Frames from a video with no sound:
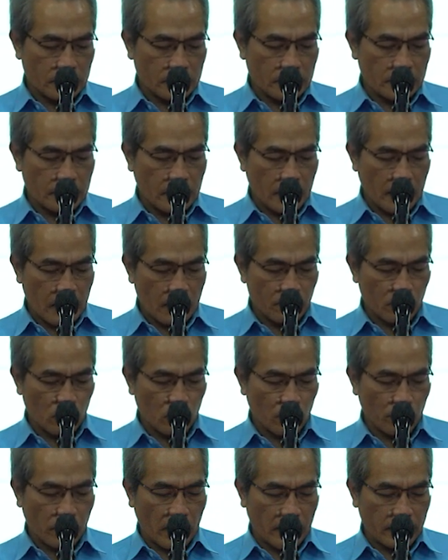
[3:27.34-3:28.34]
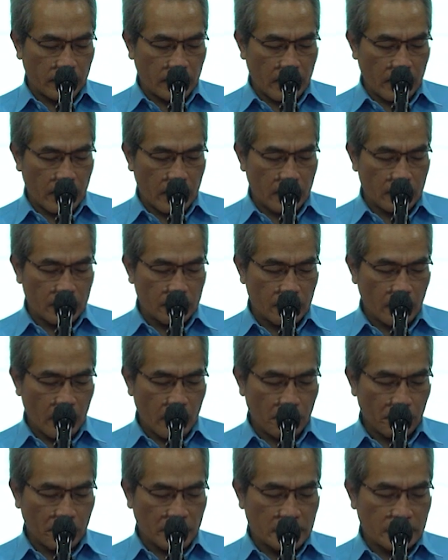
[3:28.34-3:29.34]
di dalam upaya
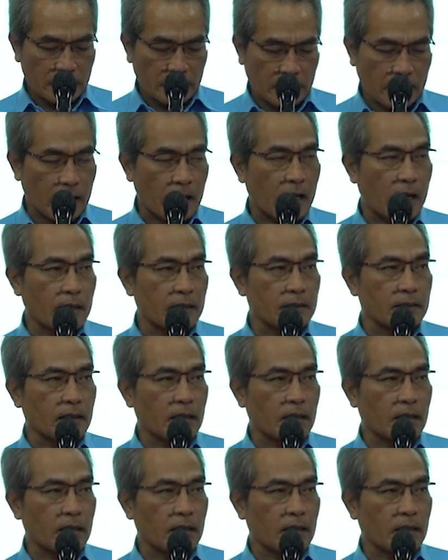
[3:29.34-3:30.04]
pencegahan